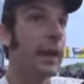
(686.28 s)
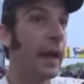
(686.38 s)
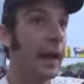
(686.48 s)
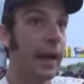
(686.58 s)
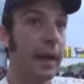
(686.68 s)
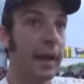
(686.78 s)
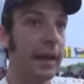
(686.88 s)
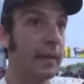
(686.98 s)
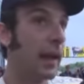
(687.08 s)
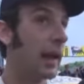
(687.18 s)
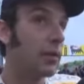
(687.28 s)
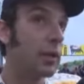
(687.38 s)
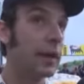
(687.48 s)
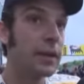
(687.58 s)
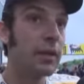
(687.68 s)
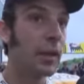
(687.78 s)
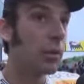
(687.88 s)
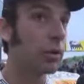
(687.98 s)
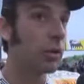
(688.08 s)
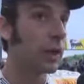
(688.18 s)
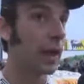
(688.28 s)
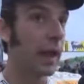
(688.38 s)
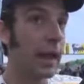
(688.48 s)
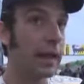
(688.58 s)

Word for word: eh, la Ducati è una moto che,